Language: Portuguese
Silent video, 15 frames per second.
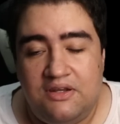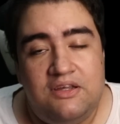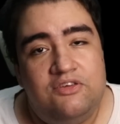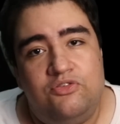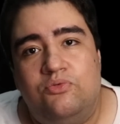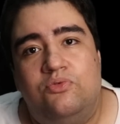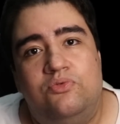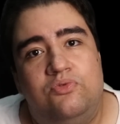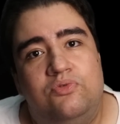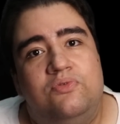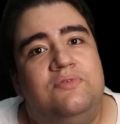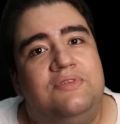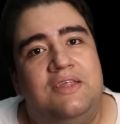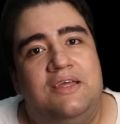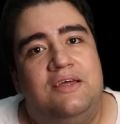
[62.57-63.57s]
três
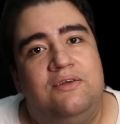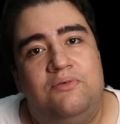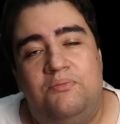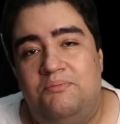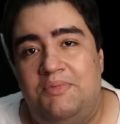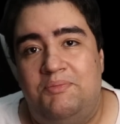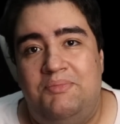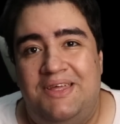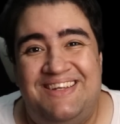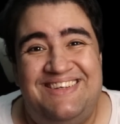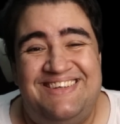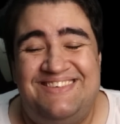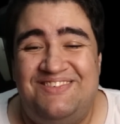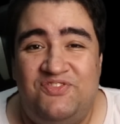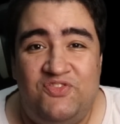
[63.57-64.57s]
juntos deram uma
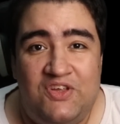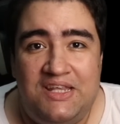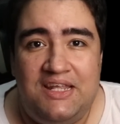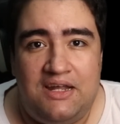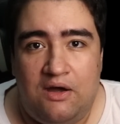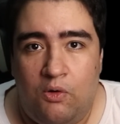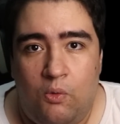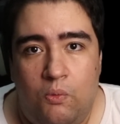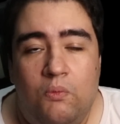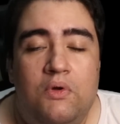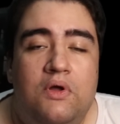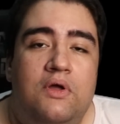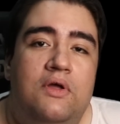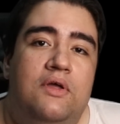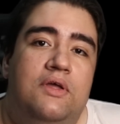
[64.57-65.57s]
merda federal.
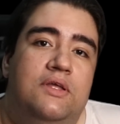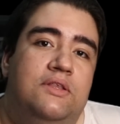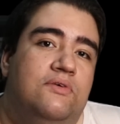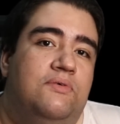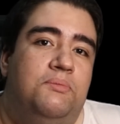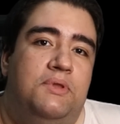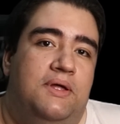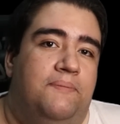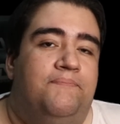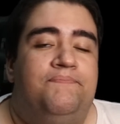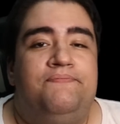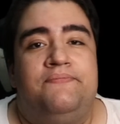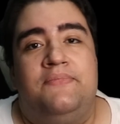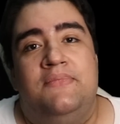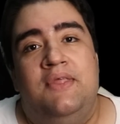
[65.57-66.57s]
Então vamos lá.
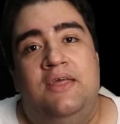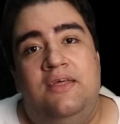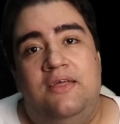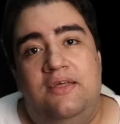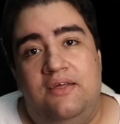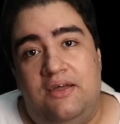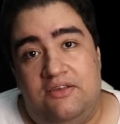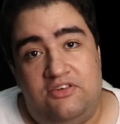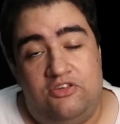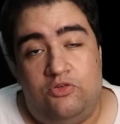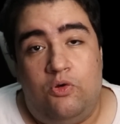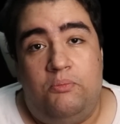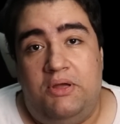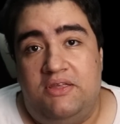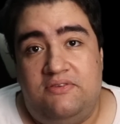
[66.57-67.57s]
A
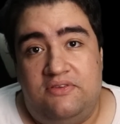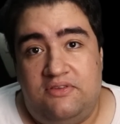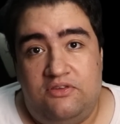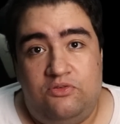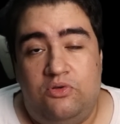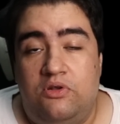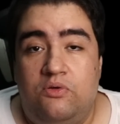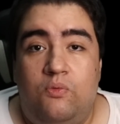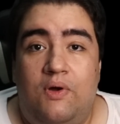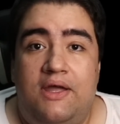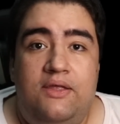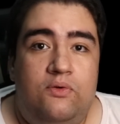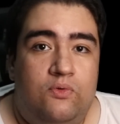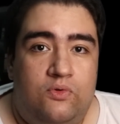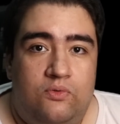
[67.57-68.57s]
gente começa essa história com a
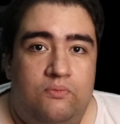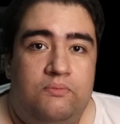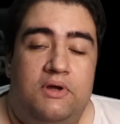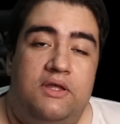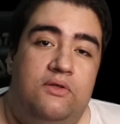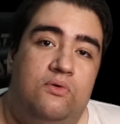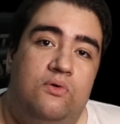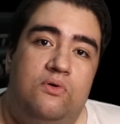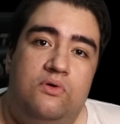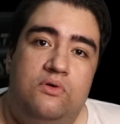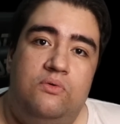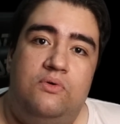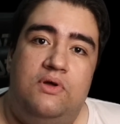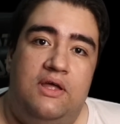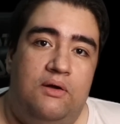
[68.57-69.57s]
Ryoro. A
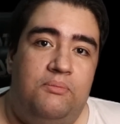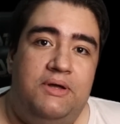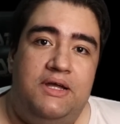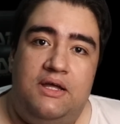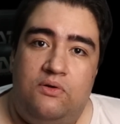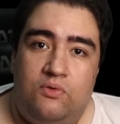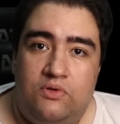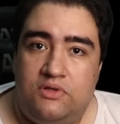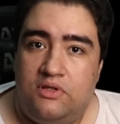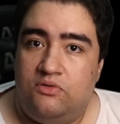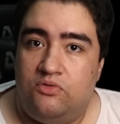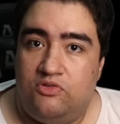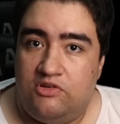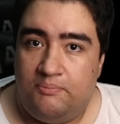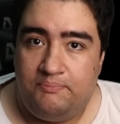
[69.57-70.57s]
Ryoro é uma garota
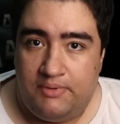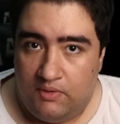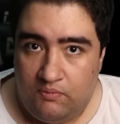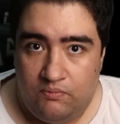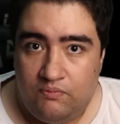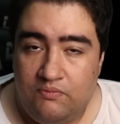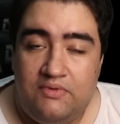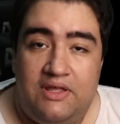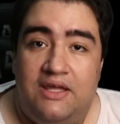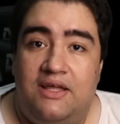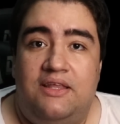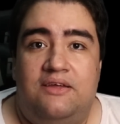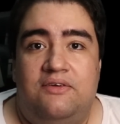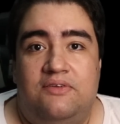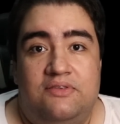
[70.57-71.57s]
do Japão
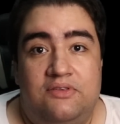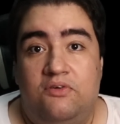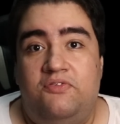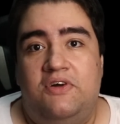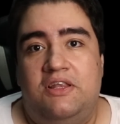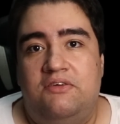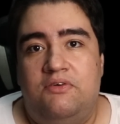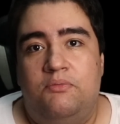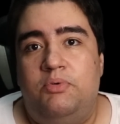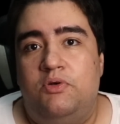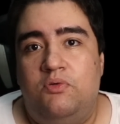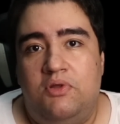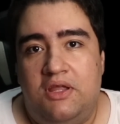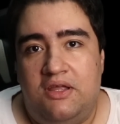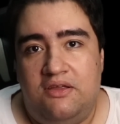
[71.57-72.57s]
ela não falava
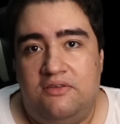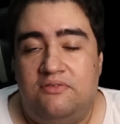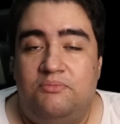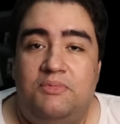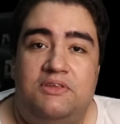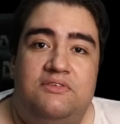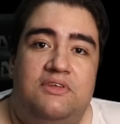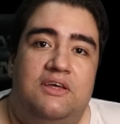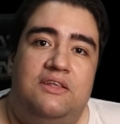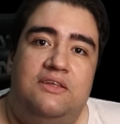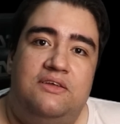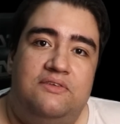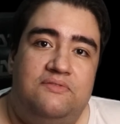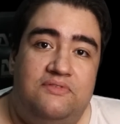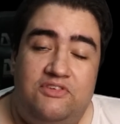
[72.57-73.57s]
português, mas
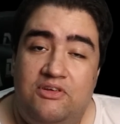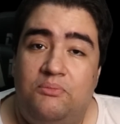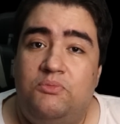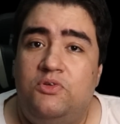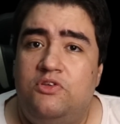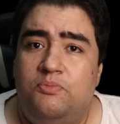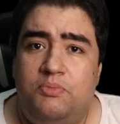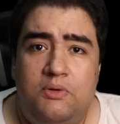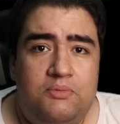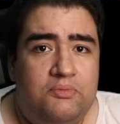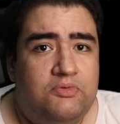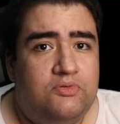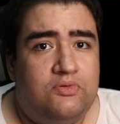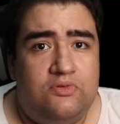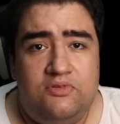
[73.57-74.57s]
ela tinha muitos
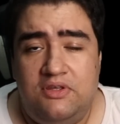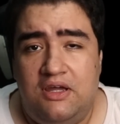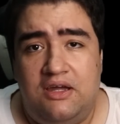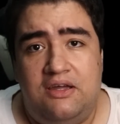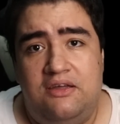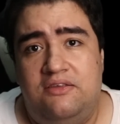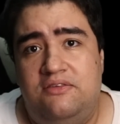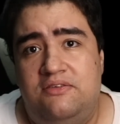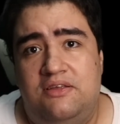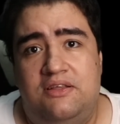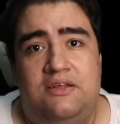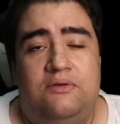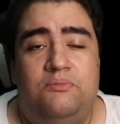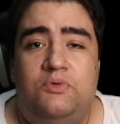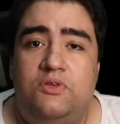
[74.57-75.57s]
problemas sociais,
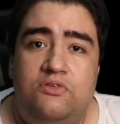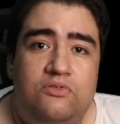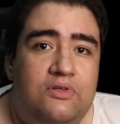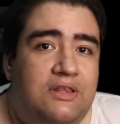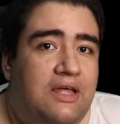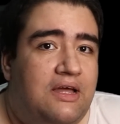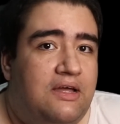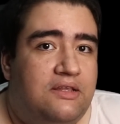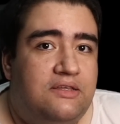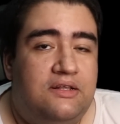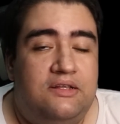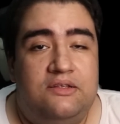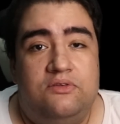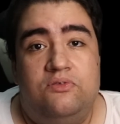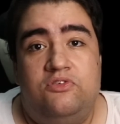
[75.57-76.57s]
ela era muito isolada,
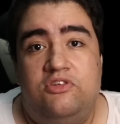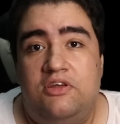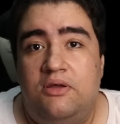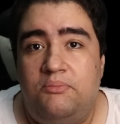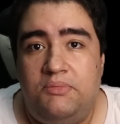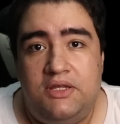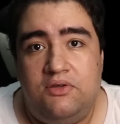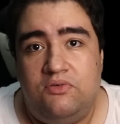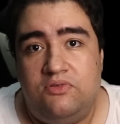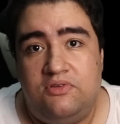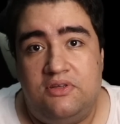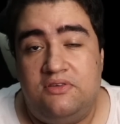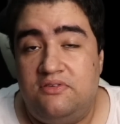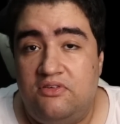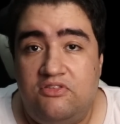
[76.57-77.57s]
ela não tinha amigos,
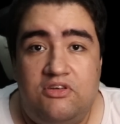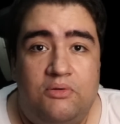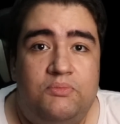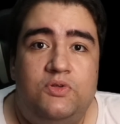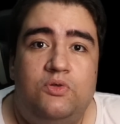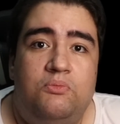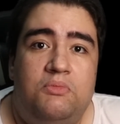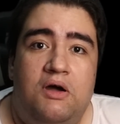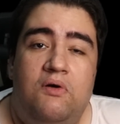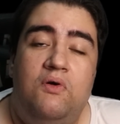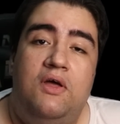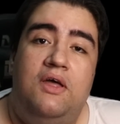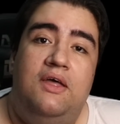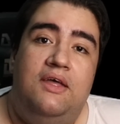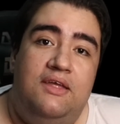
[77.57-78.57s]
ela se sentia muito
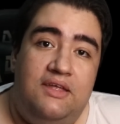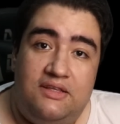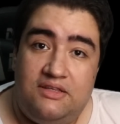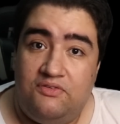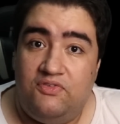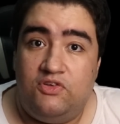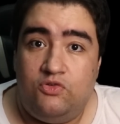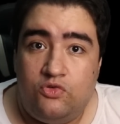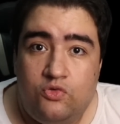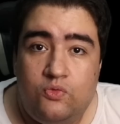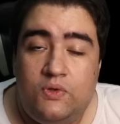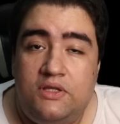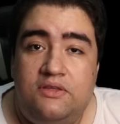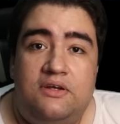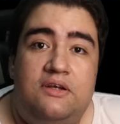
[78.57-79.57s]
mal. E através do
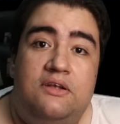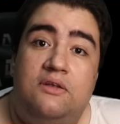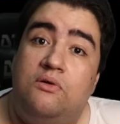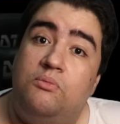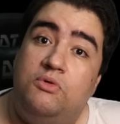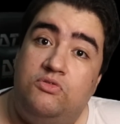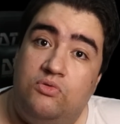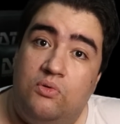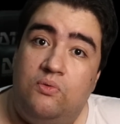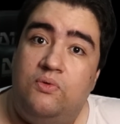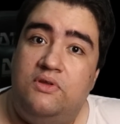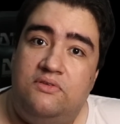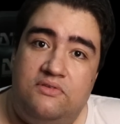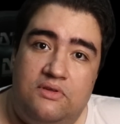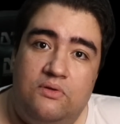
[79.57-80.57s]
Twitter ela começou a
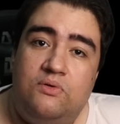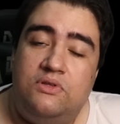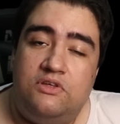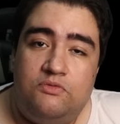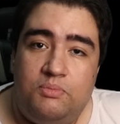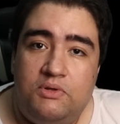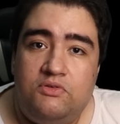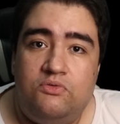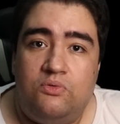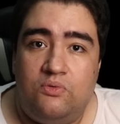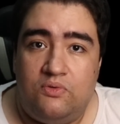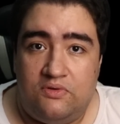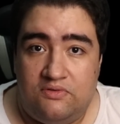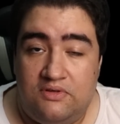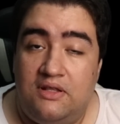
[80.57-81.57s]
conhecer outras
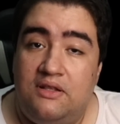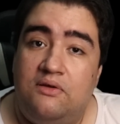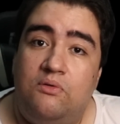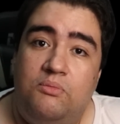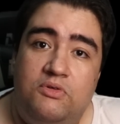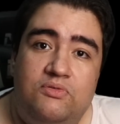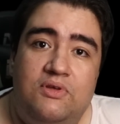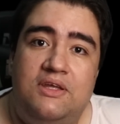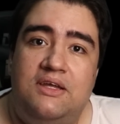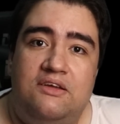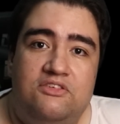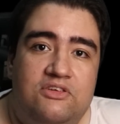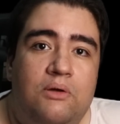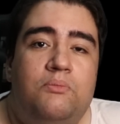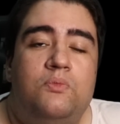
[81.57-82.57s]
pessoas e ela começou a
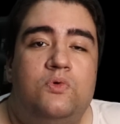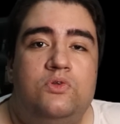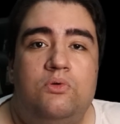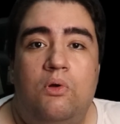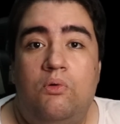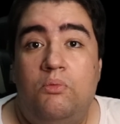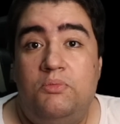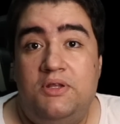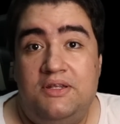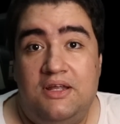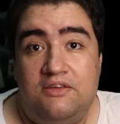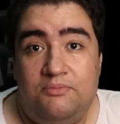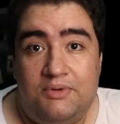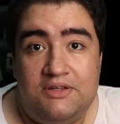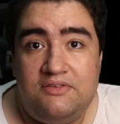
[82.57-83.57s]
engajar muito com a
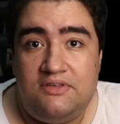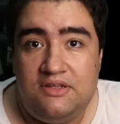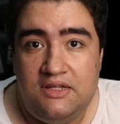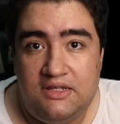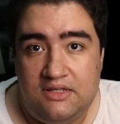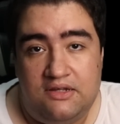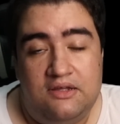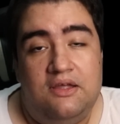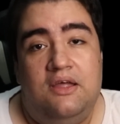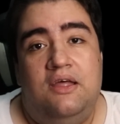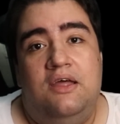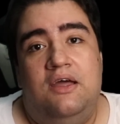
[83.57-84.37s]
comunidade brasileira.